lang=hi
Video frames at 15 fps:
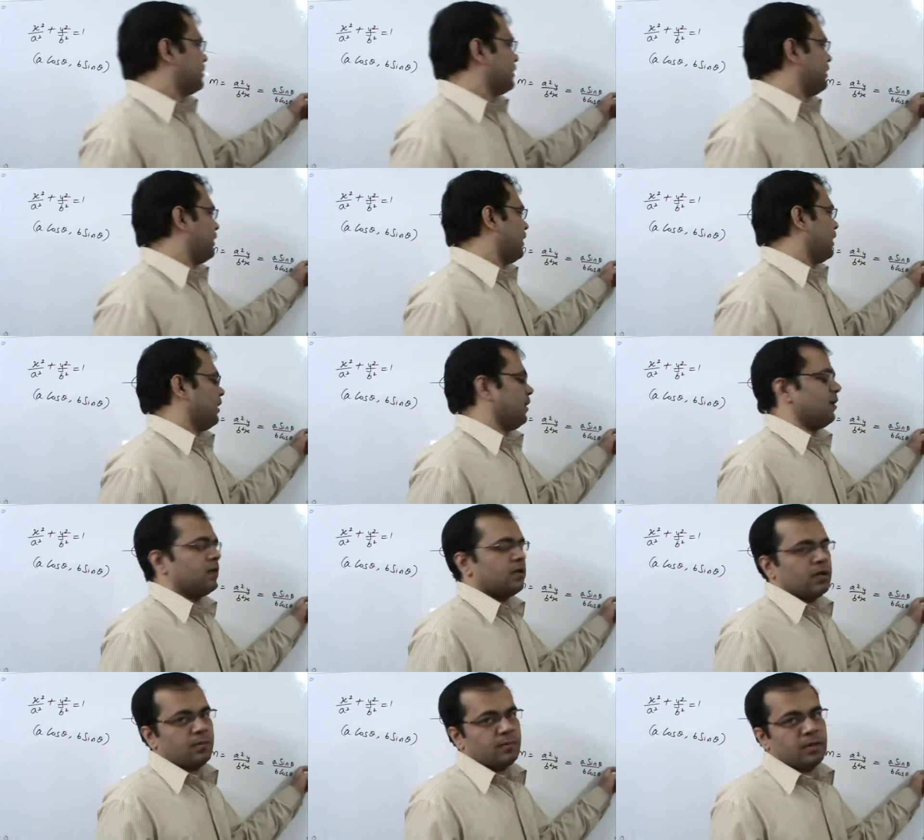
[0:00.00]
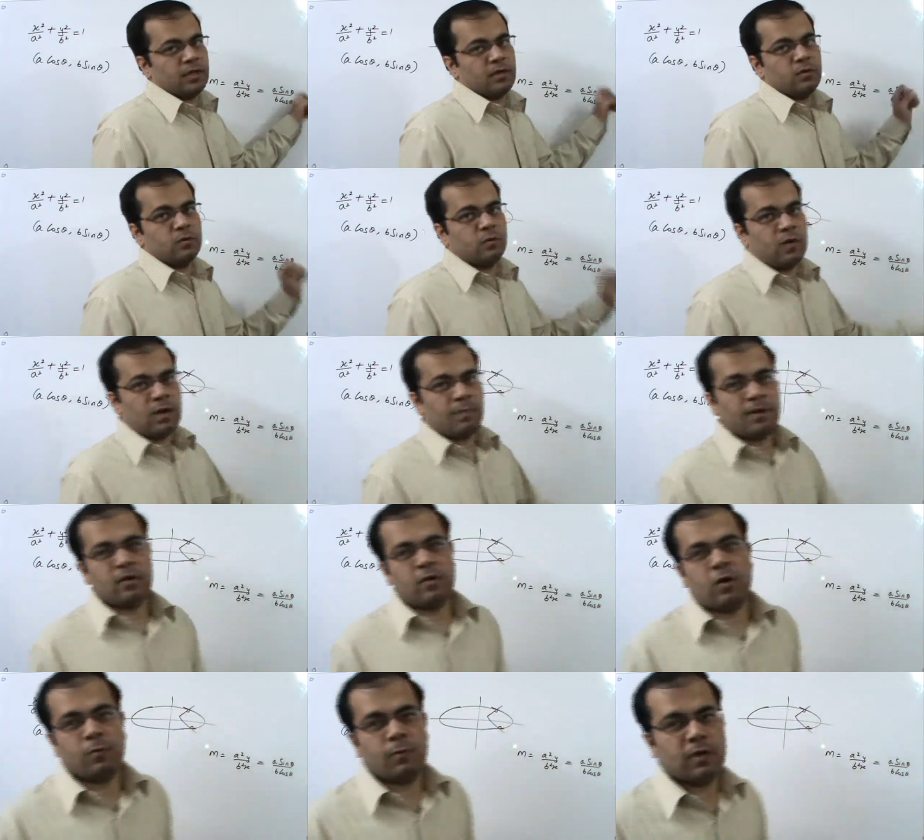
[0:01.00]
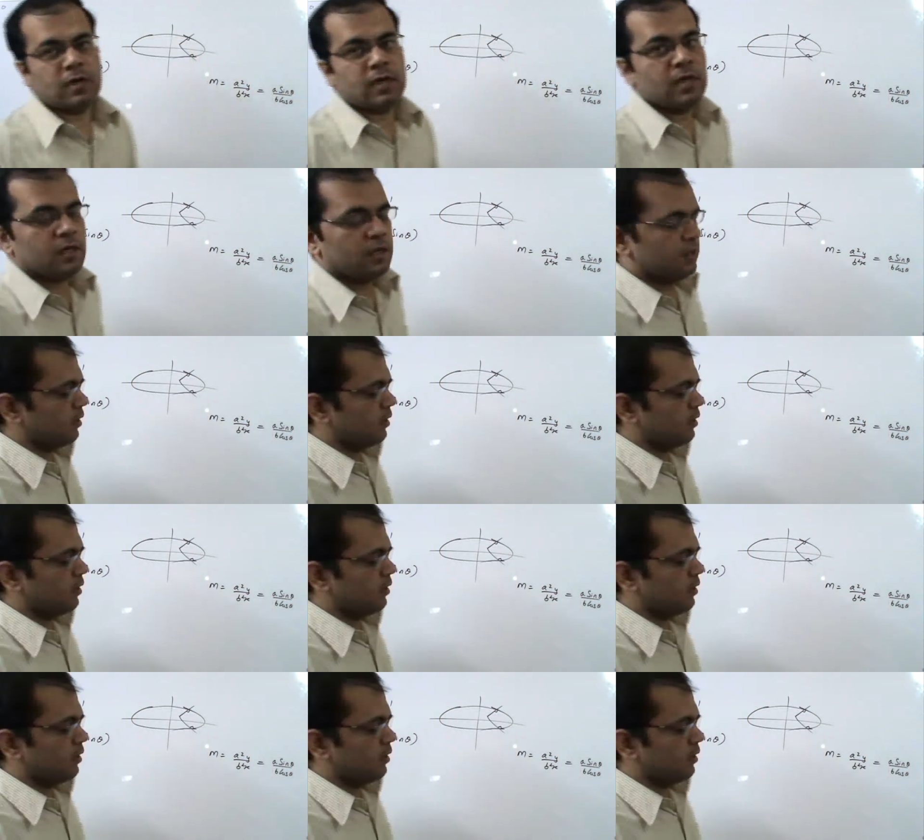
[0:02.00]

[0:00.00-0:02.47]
थीटा है हमने वहां पर नॉर्मल का